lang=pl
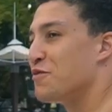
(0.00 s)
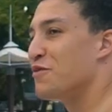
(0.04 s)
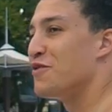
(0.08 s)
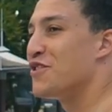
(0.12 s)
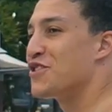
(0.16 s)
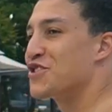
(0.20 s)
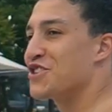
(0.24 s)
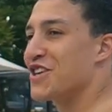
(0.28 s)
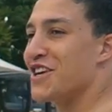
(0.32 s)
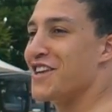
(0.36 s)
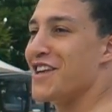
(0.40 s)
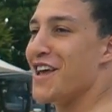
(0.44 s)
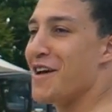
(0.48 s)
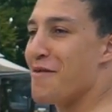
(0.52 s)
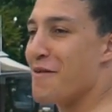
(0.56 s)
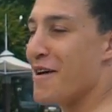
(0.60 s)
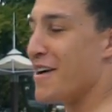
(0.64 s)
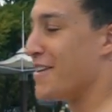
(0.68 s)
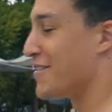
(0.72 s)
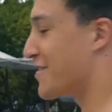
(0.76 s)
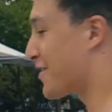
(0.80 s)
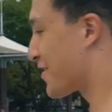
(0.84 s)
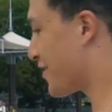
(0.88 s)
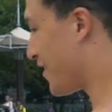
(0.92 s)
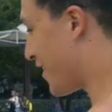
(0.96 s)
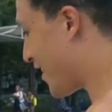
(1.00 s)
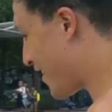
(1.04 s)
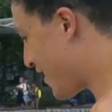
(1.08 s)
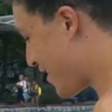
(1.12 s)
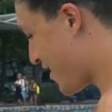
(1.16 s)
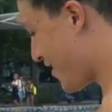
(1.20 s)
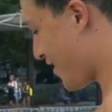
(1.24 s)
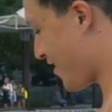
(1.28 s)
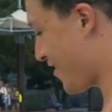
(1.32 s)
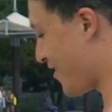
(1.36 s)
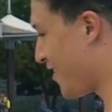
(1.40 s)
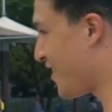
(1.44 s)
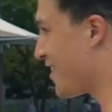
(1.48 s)
Mówię, że nie męsko, ale
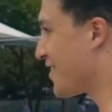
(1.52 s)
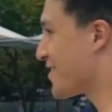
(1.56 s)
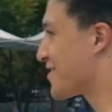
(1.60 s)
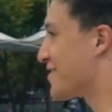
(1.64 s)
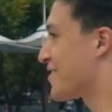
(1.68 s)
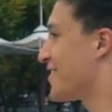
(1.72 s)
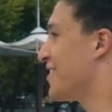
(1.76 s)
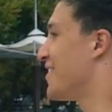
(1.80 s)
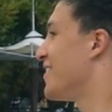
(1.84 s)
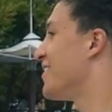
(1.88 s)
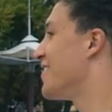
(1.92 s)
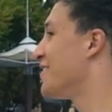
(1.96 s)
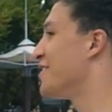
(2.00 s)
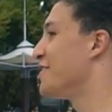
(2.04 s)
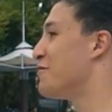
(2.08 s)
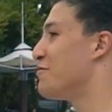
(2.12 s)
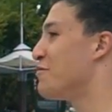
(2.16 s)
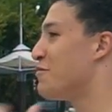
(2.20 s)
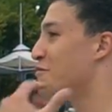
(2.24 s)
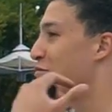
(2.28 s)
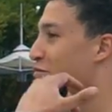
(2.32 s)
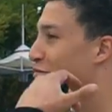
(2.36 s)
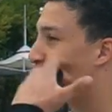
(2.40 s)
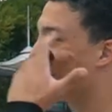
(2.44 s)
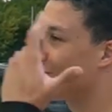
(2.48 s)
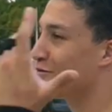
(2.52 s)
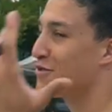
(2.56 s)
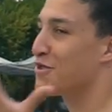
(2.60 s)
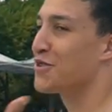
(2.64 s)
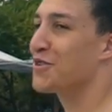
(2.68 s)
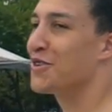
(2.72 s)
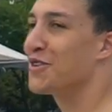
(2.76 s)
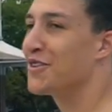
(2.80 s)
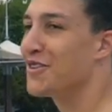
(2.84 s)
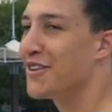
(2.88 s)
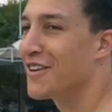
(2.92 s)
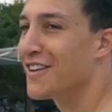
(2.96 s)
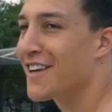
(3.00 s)
no wiesz.
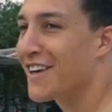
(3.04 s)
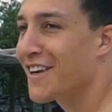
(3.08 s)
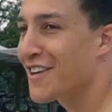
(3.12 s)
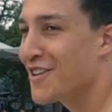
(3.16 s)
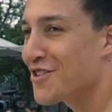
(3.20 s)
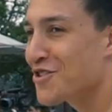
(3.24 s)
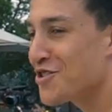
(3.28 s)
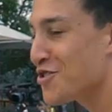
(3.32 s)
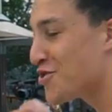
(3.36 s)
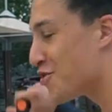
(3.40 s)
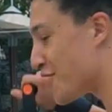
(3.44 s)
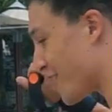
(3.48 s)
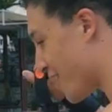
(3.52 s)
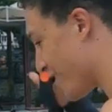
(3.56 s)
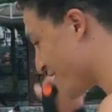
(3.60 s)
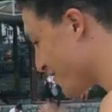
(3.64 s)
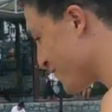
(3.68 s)
Trudno, takie życie.